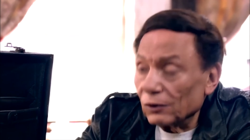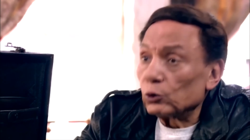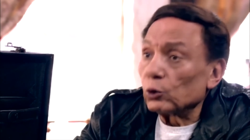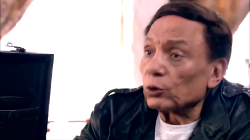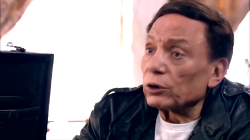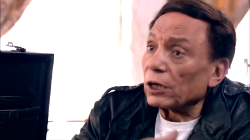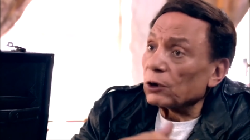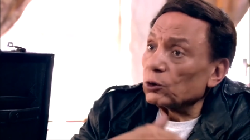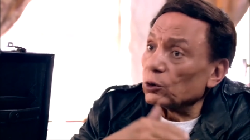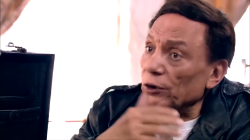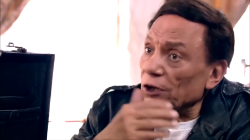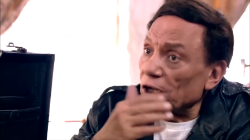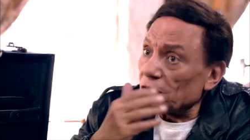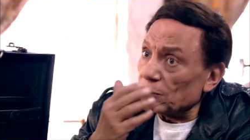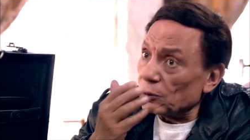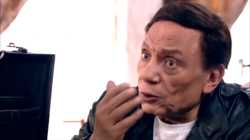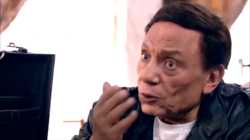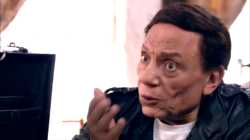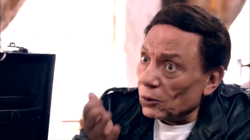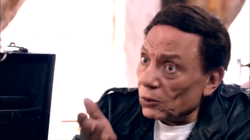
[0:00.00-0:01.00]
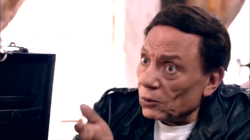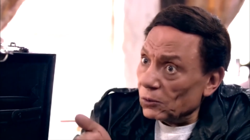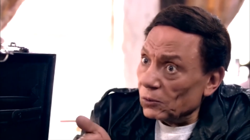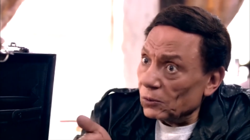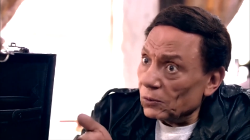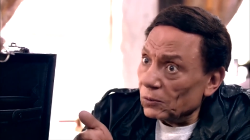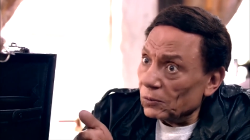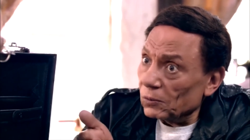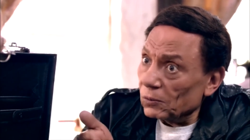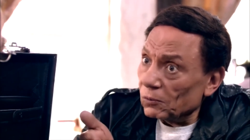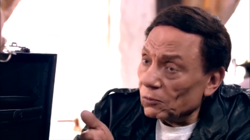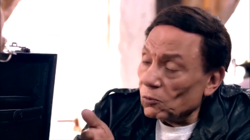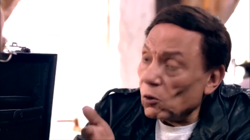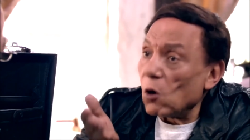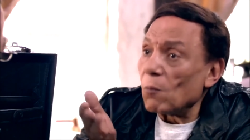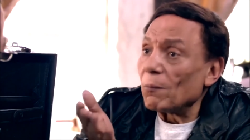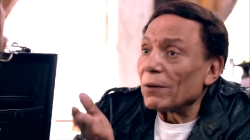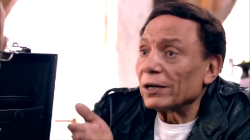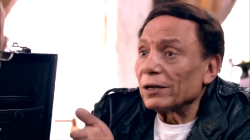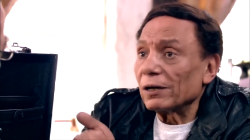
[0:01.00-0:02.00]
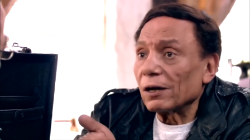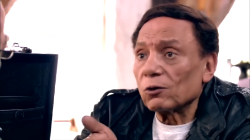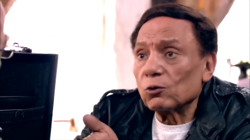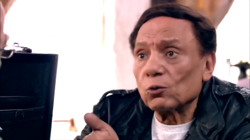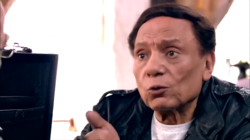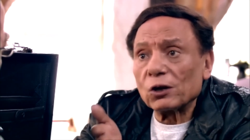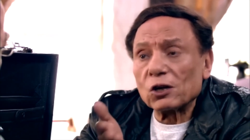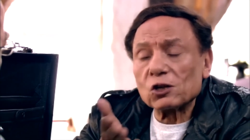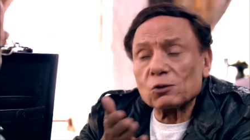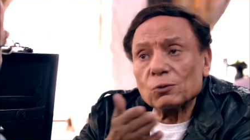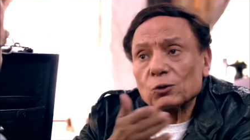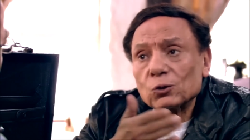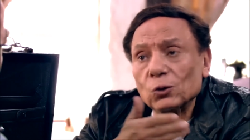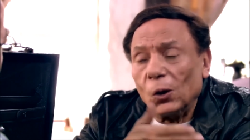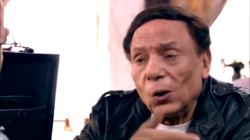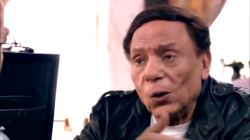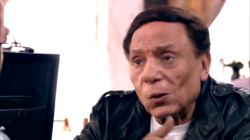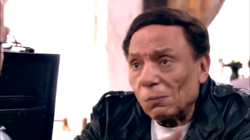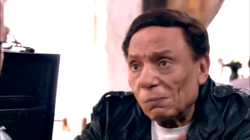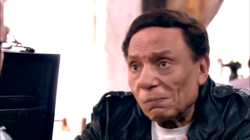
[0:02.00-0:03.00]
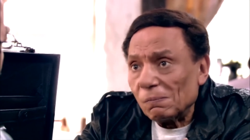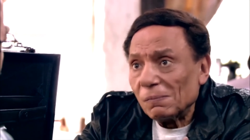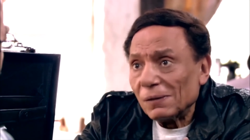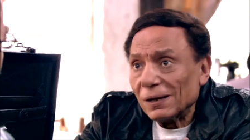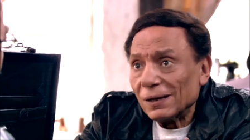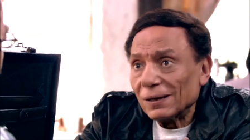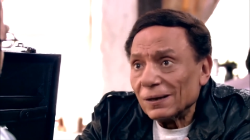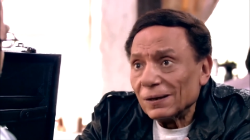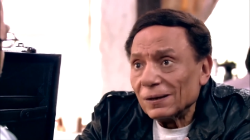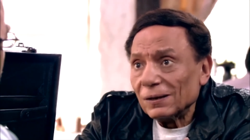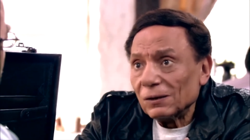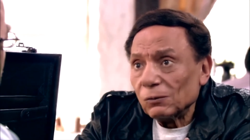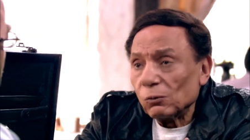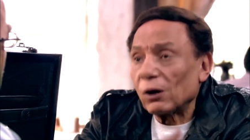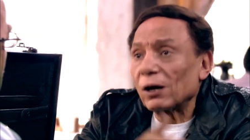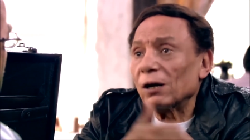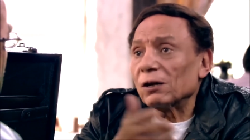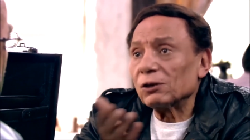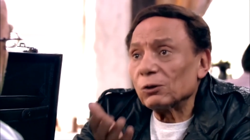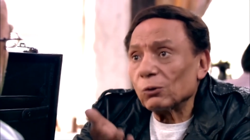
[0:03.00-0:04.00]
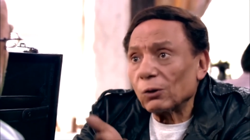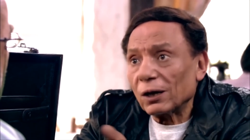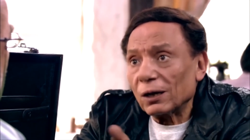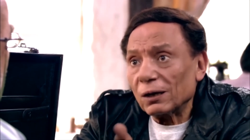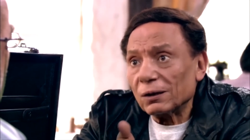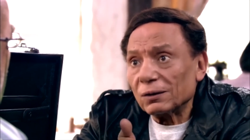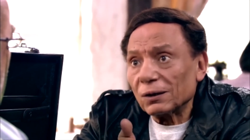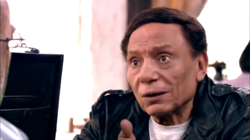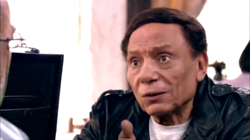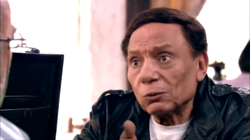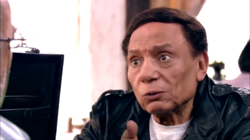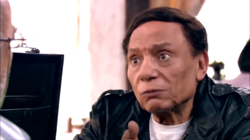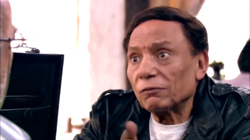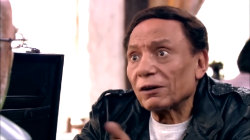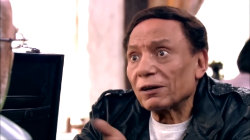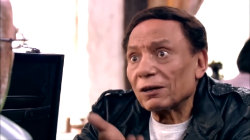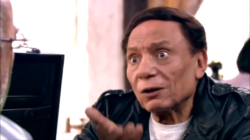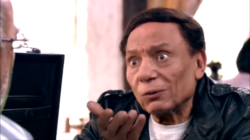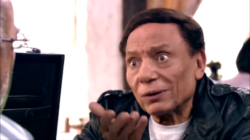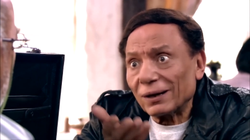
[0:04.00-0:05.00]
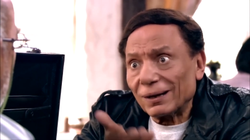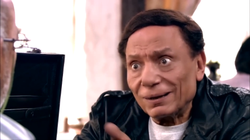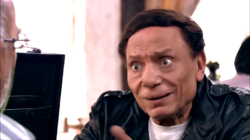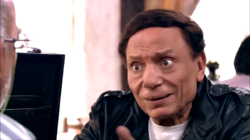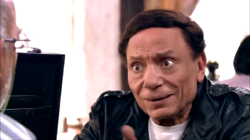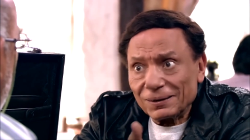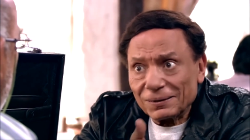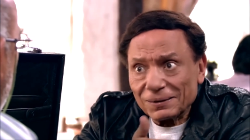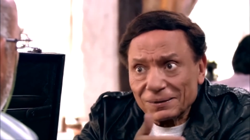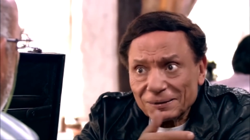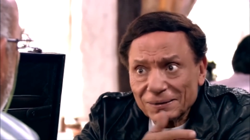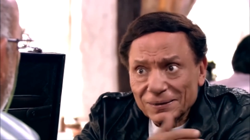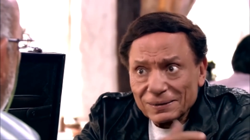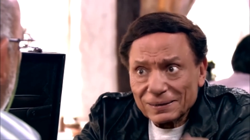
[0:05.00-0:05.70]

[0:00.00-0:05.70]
انتوا تاخدوا الناس بتوعكم وهم هياخدوا الناس بتوعهم وخالتي وخالتك وتفرقوا الخلايا